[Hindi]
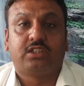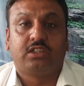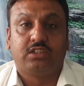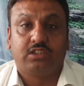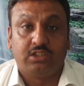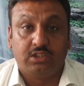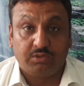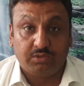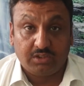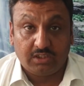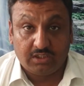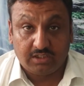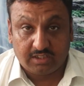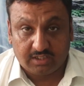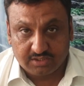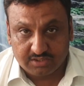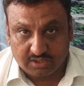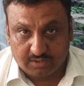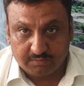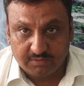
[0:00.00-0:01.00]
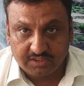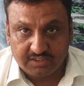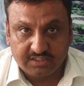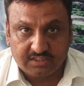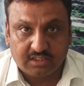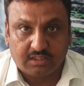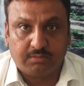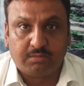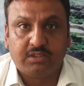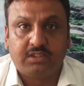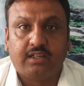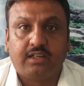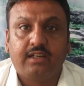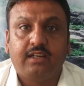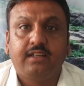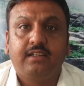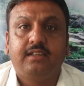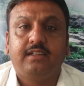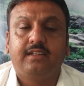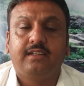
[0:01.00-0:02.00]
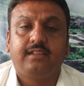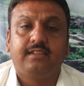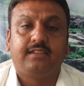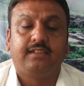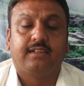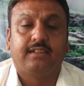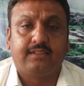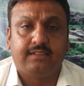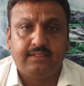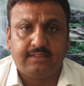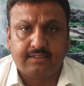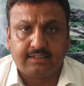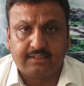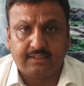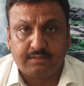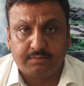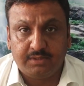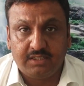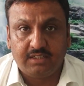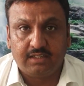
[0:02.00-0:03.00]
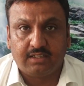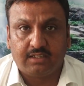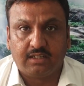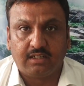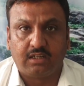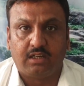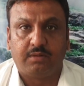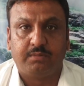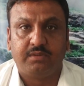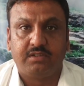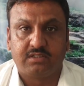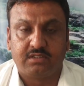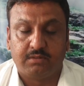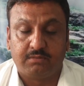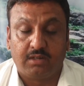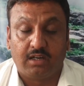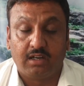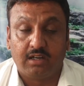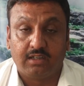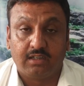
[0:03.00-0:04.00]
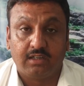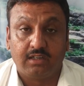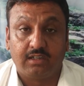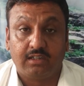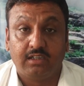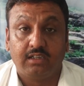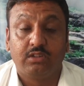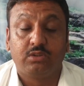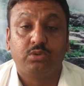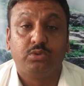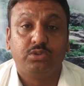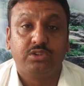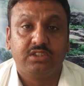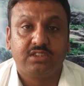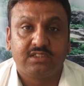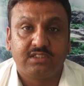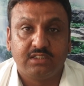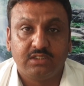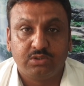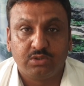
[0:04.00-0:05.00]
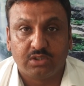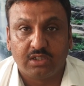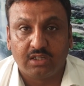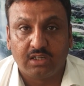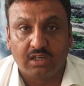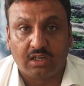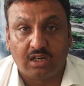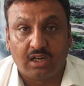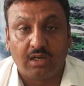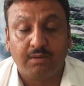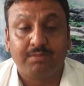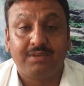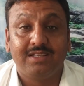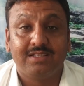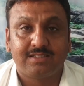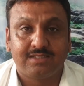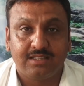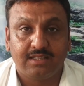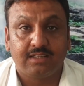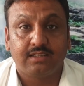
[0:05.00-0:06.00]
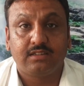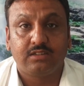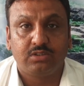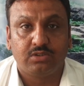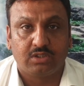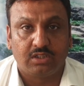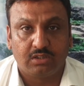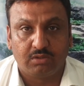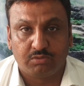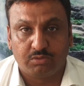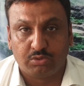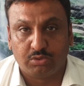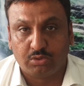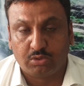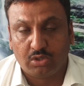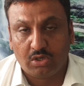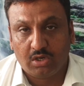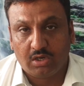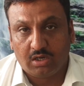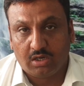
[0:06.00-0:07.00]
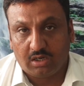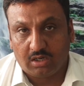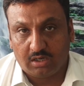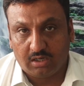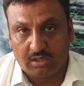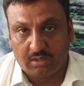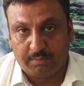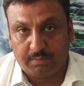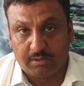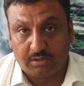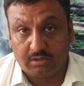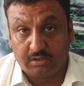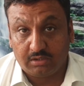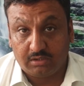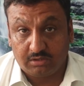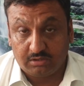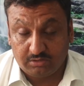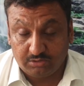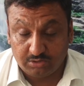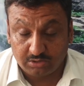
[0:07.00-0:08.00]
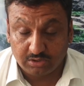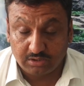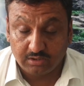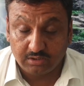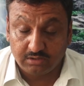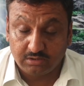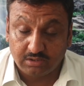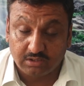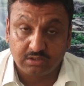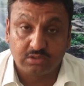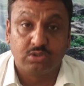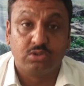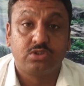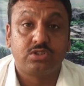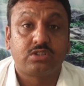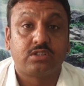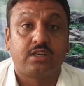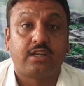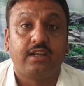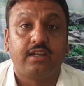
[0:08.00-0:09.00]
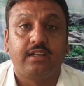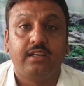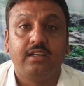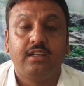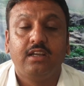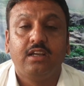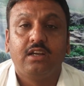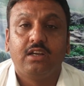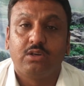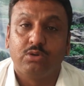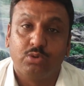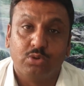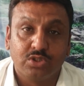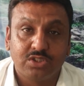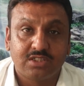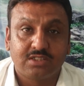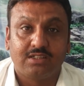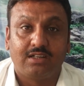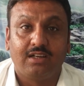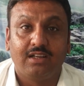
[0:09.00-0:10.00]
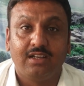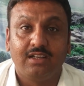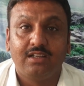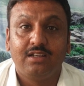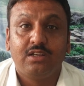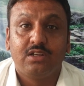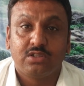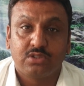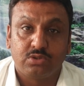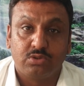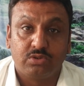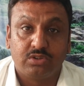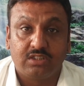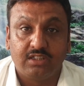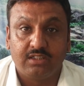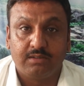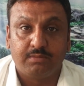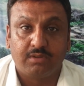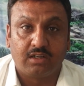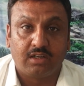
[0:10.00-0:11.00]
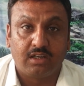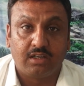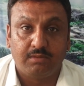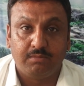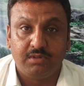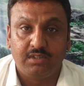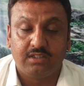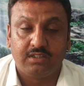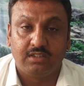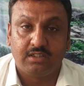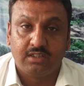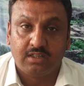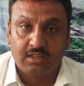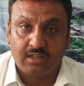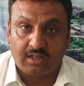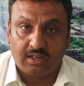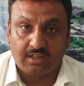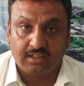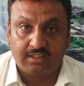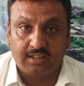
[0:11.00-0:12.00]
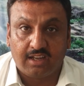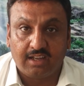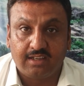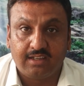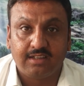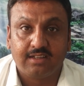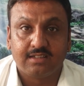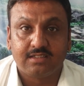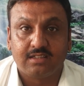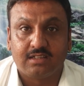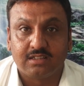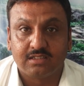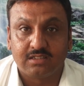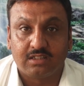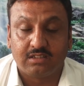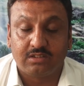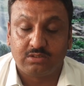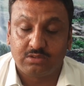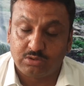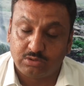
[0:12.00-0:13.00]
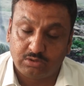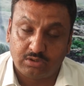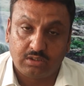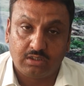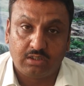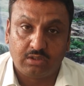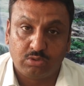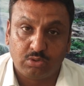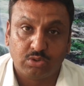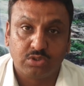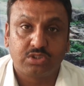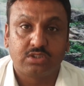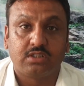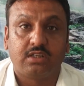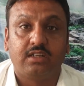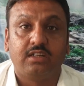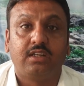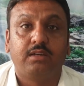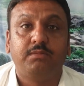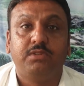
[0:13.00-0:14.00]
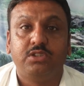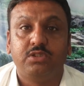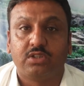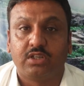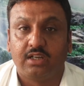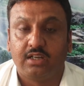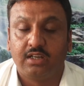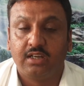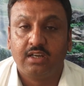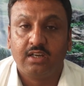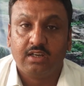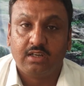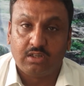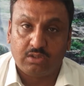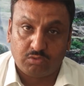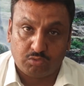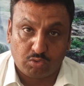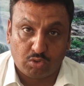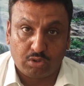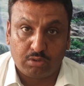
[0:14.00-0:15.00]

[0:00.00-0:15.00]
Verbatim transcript: खाते हुए डॉक्टर साहब ने जिस तरह बताया ये एहतियाती तदाबीर अगर आप इस्तेमाल करेंगे तो इससे जो है आपकी सेहत जो है वो जो है तंदुरुस्त रहेगी गोश्त खाएं सुनते इब्राहिमी की अदायगी के साथ साथ गोश्त खाना भी जो है वो